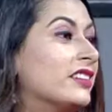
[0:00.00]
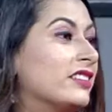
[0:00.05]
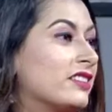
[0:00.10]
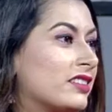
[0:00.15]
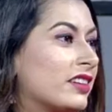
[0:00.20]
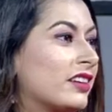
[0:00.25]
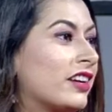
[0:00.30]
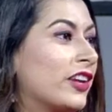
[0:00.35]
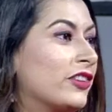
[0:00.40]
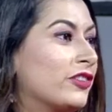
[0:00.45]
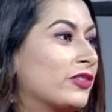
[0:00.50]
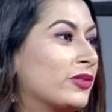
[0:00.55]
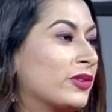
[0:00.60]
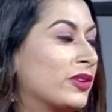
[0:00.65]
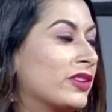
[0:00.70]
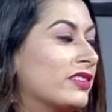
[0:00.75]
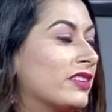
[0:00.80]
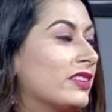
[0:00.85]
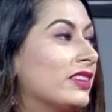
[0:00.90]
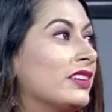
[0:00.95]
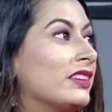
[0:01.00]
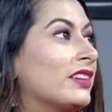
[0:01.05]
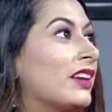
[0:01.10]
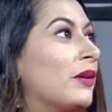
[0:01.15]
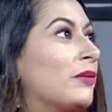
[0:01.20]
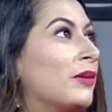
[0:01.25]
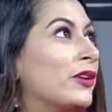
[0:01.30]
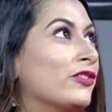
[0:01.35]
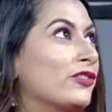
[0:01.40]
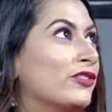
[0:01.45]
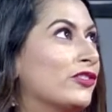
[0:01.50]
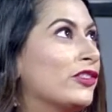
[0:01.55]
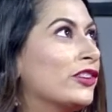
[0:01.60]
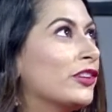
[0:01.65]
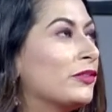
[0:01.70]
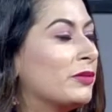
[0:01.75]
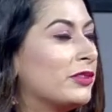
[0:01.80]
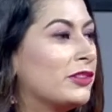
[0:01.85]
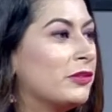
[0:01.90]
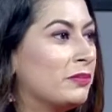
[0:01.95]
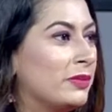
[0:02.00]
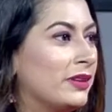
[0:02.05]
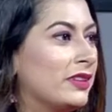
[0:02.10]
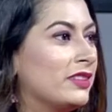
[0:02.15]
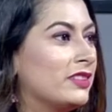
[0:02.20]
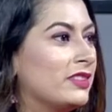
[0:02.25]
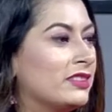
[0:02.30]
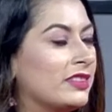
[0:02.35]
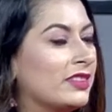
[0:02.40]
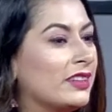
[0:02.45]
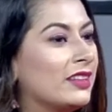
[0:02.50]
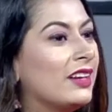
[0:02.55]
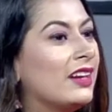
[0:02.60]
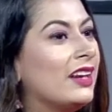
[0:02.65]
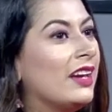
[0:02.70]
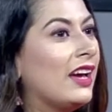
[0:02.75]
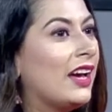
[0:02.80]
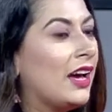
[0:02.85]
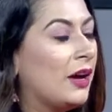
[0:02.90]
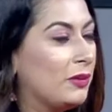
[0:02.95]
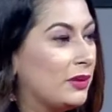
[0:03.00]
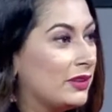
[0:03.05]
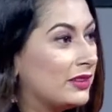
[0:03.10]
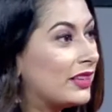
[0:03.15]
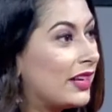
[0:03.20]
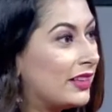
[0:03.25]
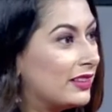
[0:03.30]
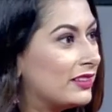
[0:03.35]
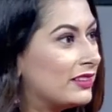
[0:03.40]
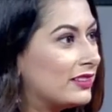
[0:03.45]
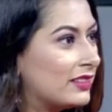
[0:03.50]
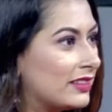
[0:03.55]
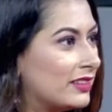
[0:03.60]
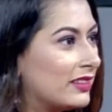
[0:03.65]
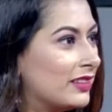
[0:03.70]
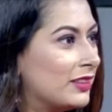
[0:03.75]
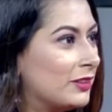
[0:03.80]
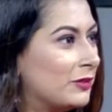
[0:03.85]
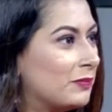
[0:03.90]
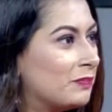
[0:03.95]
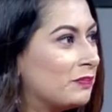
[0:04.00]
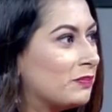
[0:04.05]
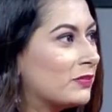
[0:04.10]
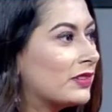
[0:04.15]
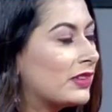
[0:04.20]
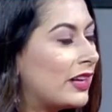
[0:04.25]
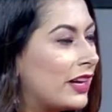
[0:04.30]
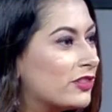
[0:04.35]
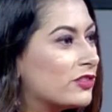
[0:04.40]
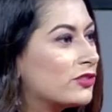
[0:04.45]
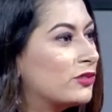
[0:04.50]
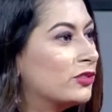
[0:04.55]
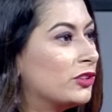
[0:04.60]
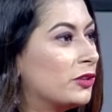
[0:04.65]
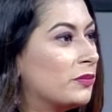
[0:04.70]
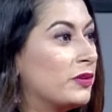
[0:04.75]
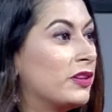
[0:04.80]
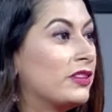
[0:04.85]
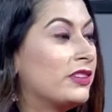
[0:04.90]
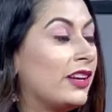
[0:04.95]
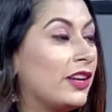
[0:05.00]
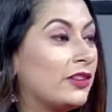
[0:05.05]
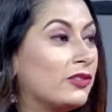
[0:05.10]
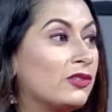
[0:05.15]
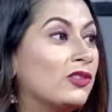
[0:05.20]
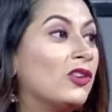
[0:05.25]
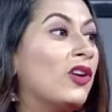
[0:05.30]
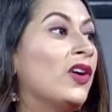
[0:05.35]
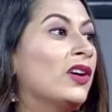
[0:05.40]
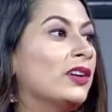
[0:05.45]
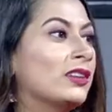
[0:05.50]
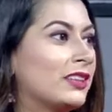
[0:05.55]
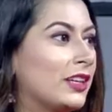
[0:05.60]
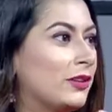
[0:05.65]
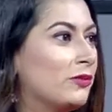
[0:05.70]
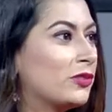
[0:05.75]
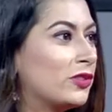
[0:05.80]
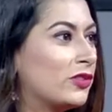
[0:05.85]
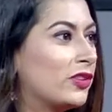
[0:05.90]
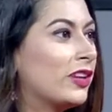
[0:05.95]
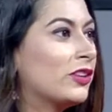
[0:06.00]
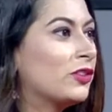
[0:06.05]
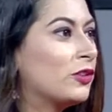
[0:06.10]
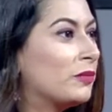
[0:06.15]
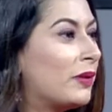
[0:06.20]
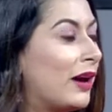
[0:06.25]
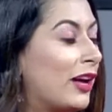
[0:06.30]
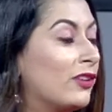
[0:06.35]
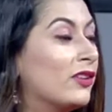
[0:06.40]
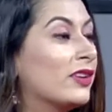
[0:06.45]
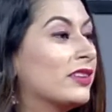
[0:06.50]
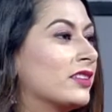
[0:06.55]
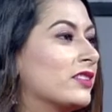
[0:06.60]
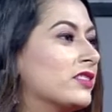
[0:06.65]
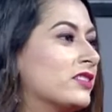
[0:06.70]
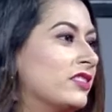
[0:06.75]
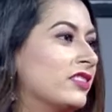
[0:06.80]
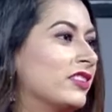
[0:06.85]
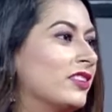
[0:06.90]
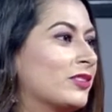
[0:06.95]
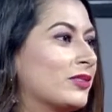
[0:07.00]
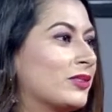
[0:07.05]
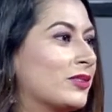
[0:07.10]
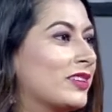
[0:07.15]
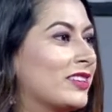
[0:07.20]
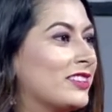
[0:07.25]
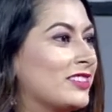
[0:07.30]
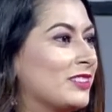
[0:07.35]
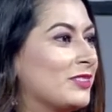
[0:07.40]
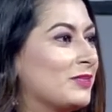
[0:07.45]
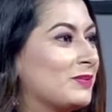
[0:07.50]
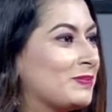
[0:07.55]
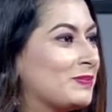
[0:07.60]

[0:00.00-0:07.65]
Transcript: আর্টিস্টরা কাজ করেছে এটা আমার জন্য অনেক বেশি ব্লেস যে আমি তাদের সাথে কাজ করতে পেরেছি এত লং আচ্ছা। টাইম ধরে এত ভালো একটা সিরিয়াল করেছি